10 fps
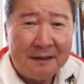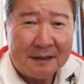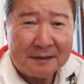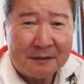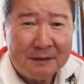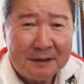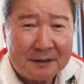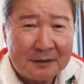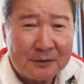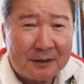なんかためになっ
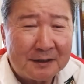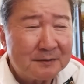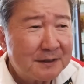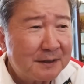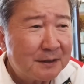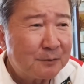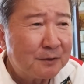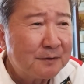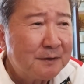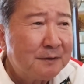たかどうかわかりませんけども、
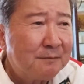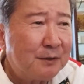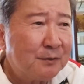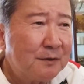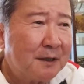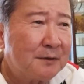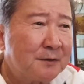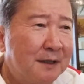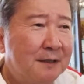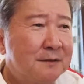まあ、世の中
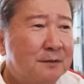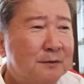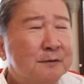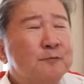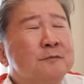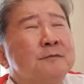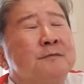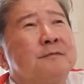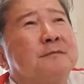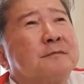のね、その、
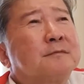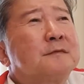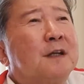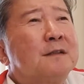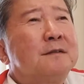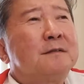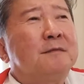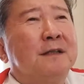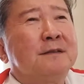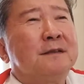
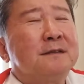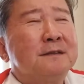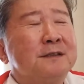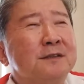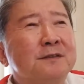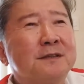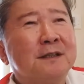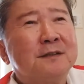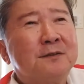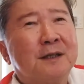まあ、地主
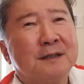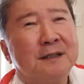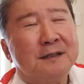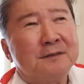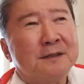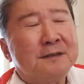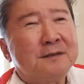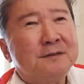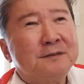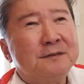さんとかね、言われて
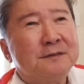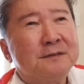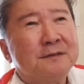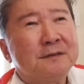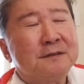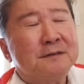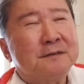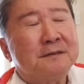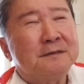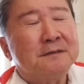る、
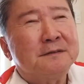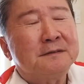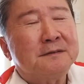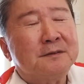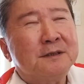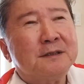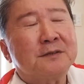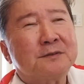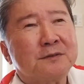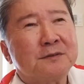後継者
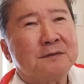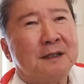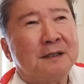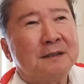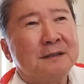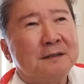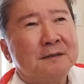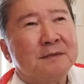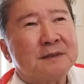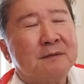の人っていうのは、
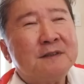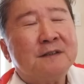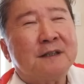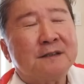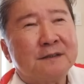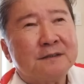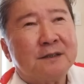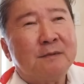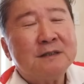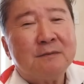まあ、様々
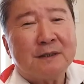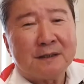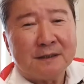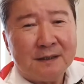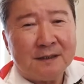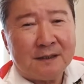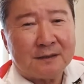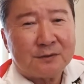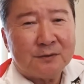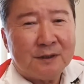なね、
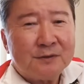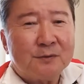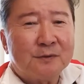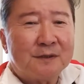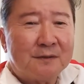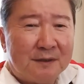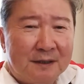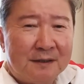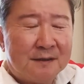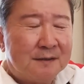葛藤があると思うんだよ
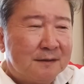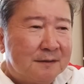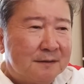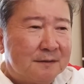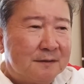ね。一